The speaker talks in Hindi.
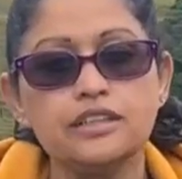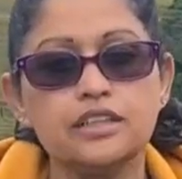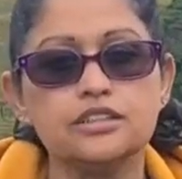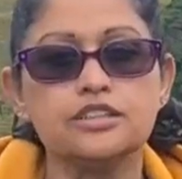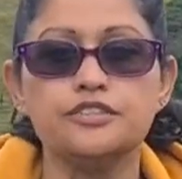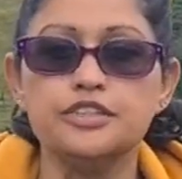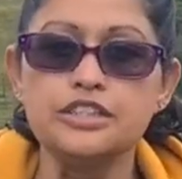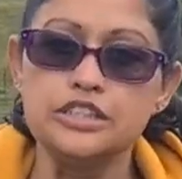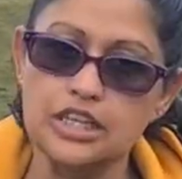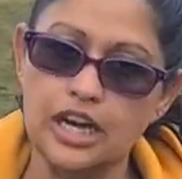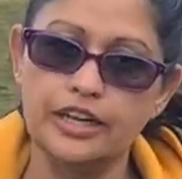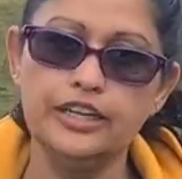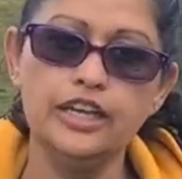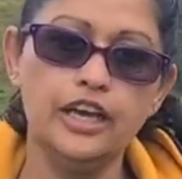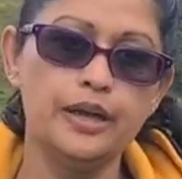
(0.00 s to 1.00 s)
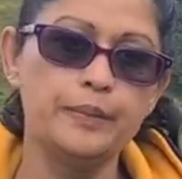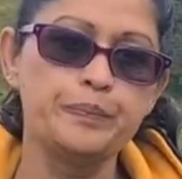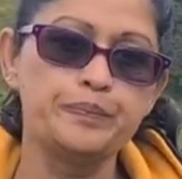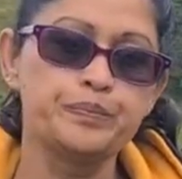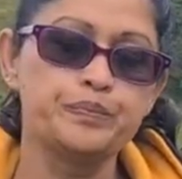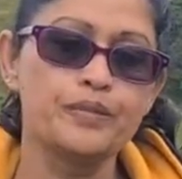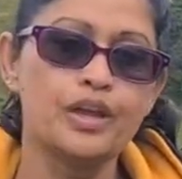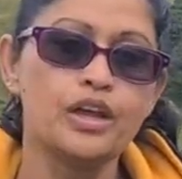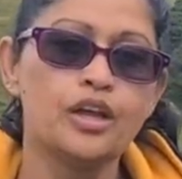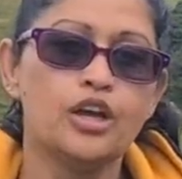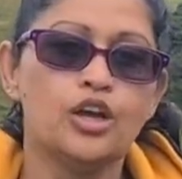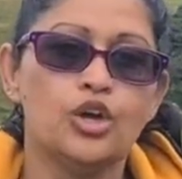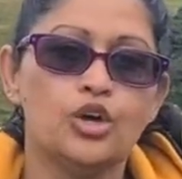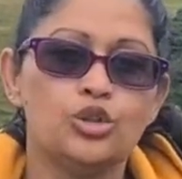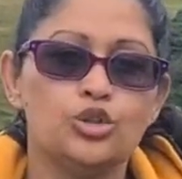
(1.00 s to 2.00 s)
uh, का सफ़र जारी है
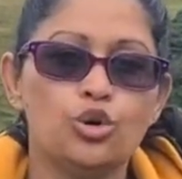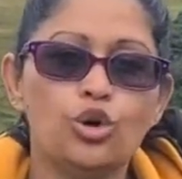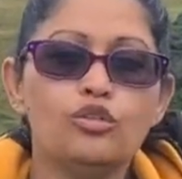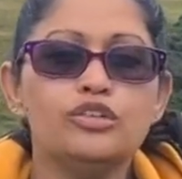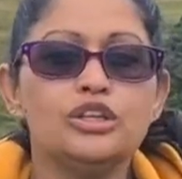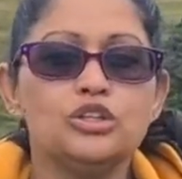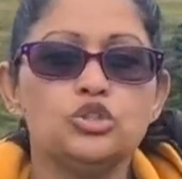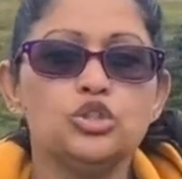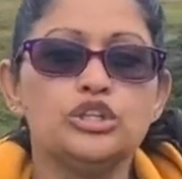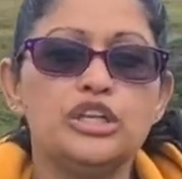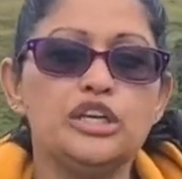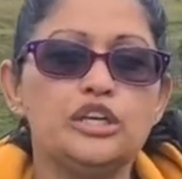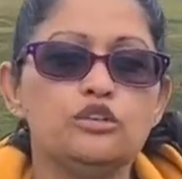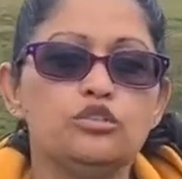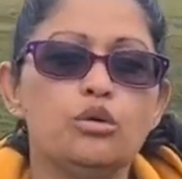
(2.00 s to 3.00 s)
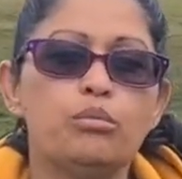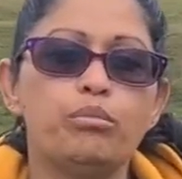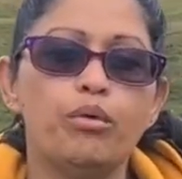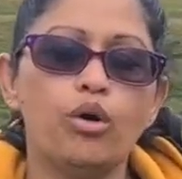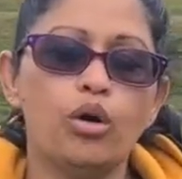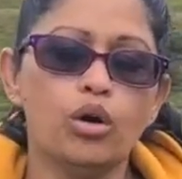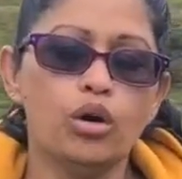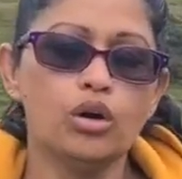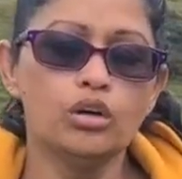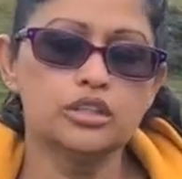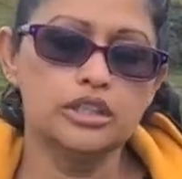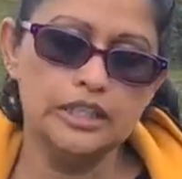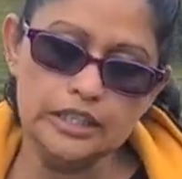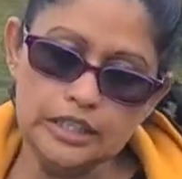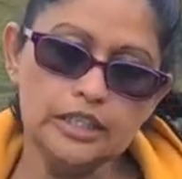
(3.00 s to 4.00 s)
दो वीक जो थी वो बहुत
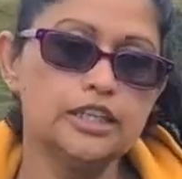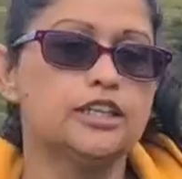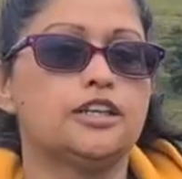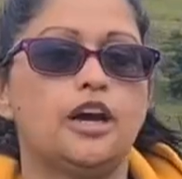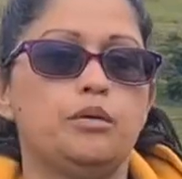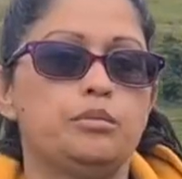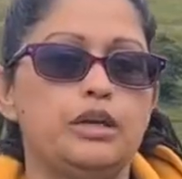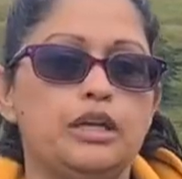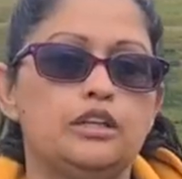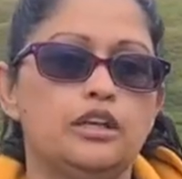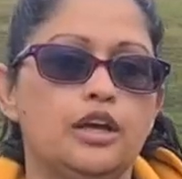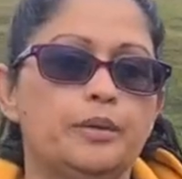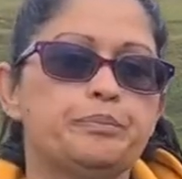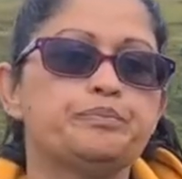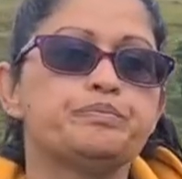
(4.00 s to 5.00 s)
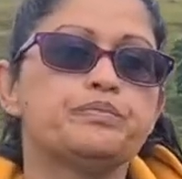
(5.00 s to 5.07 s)
ही ख़राब गई हैं